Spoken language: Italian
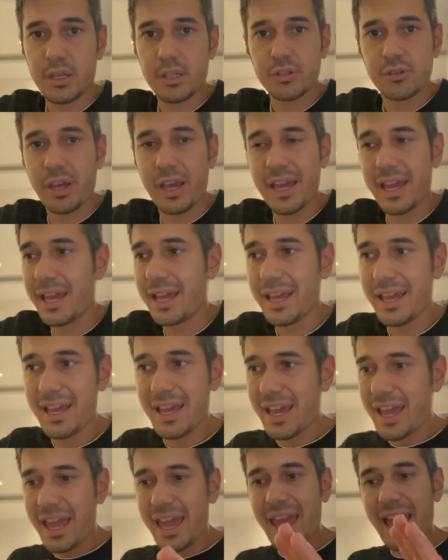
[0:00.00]

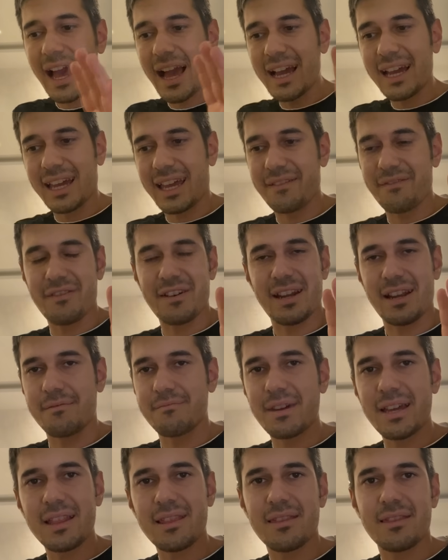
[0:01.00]
Cioè, è anche
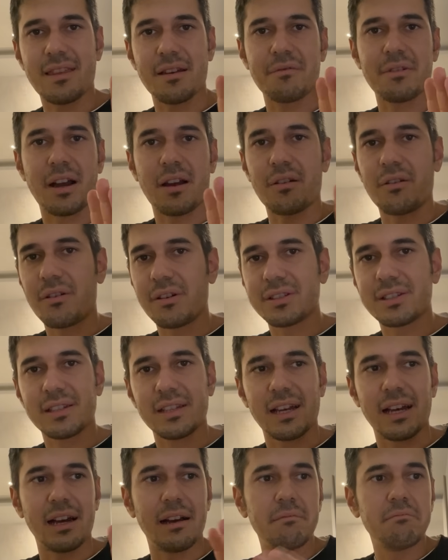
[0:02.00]
veramente una
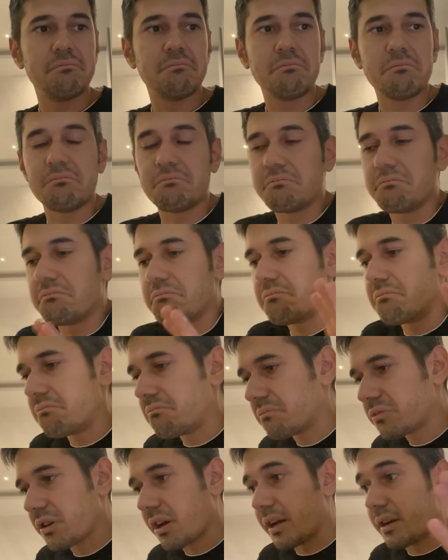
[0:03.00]
cosa,
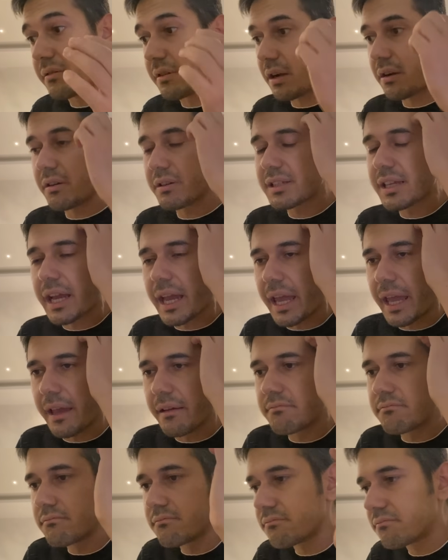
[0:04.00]
cioè, una cosa
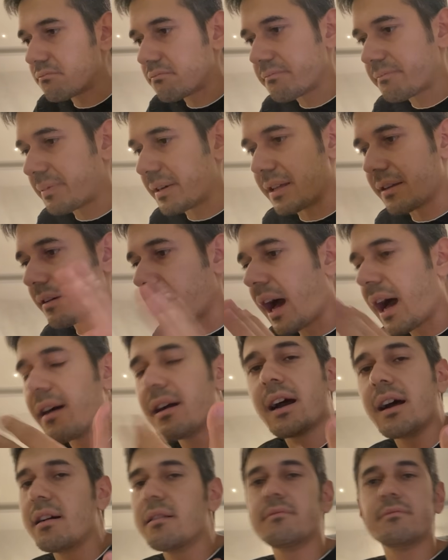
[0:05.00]
che, per,
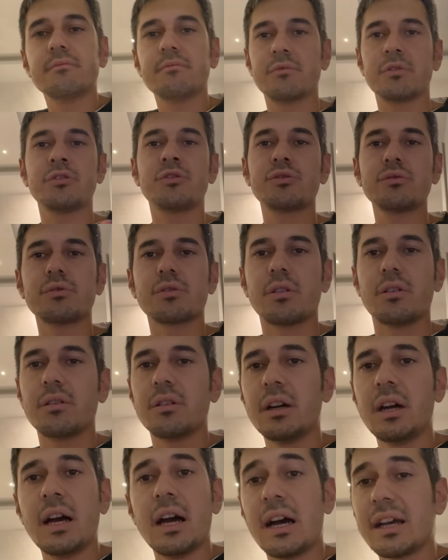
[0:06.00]
ah, giuro,
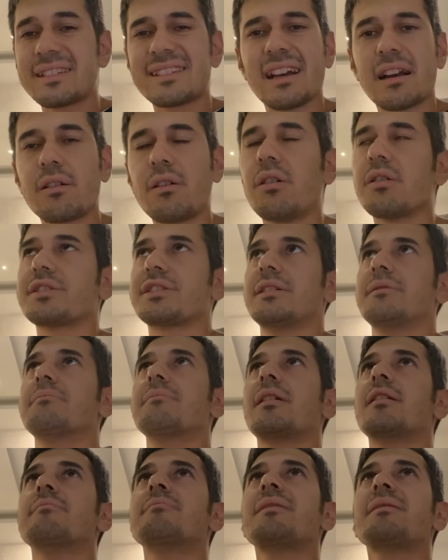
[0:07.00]
sta cosa
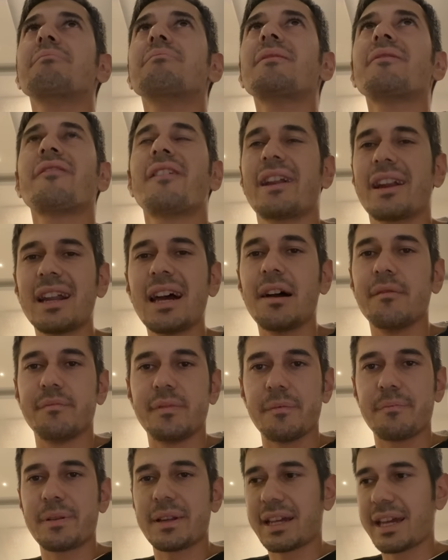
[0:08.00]
mi, mi fa
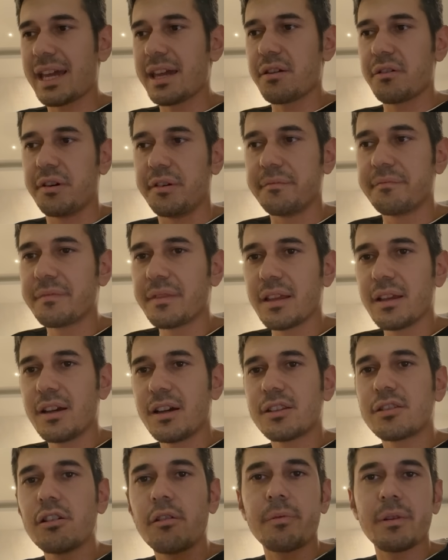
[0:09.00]
rabbia, perché io
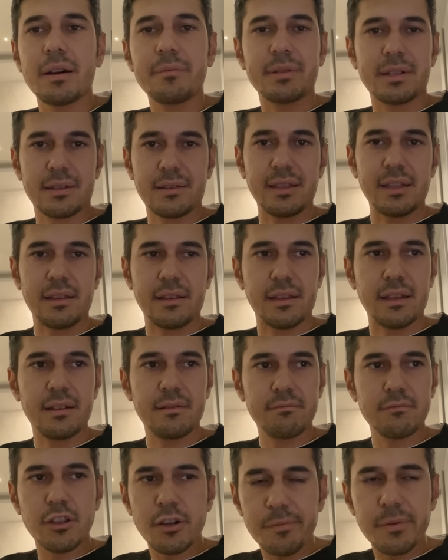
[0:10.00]
dopo la
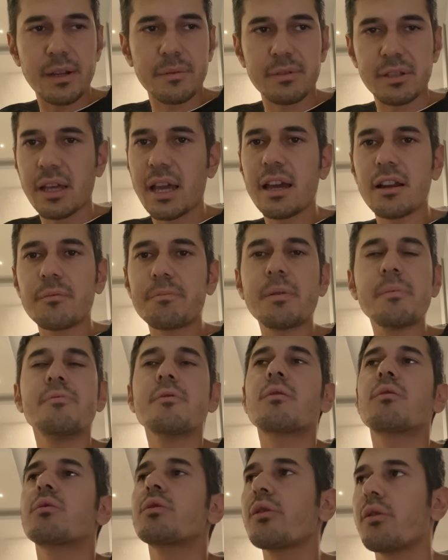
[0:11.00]
partita, dopo la partita ero proprio
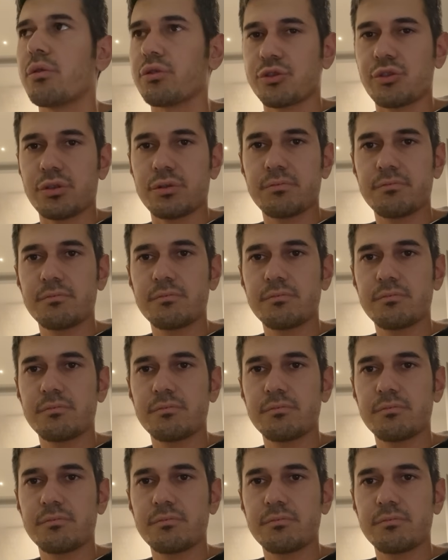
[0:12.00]
curioso